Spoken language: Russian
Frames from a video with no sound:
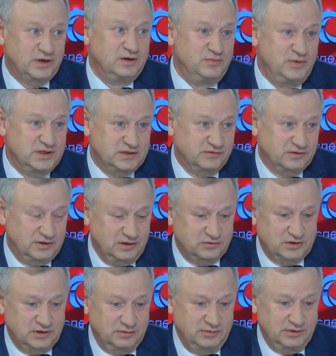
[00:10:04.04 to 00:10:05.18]
Кельмезе, вот я
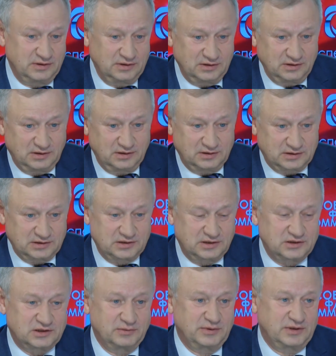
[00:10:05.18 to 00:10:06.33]
уже э,
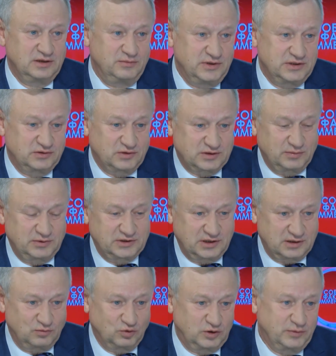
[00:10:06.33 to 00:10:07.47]
сказал, что по Кельмезе у нас большие
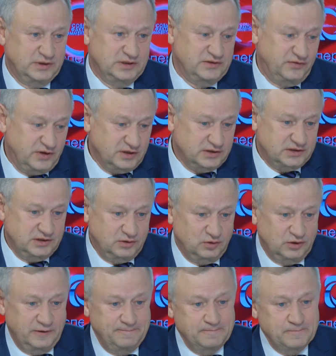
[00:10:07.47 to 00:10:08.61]
работы по газификации
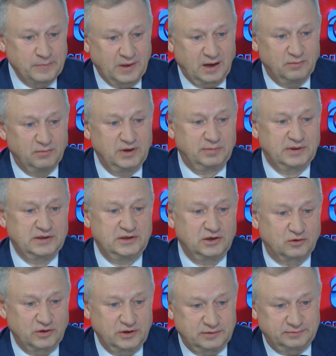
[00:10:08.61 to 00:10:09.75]
идут. Мы
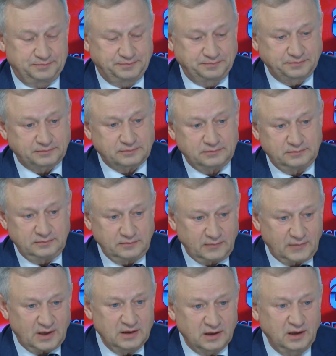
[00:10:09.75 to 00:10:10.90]
планируем
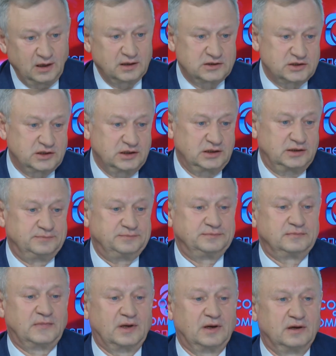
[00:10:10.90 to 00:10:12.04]
также
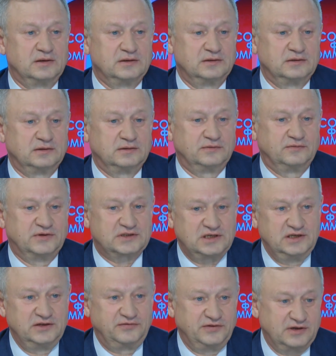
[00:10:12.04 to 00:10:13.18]
э,
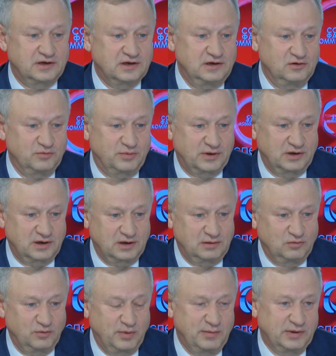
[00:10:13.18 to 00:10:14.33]
вошли в федеральную
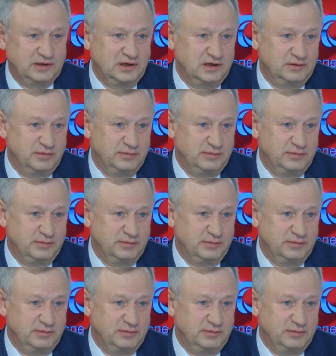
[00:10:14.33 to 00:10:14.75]
программу по модельной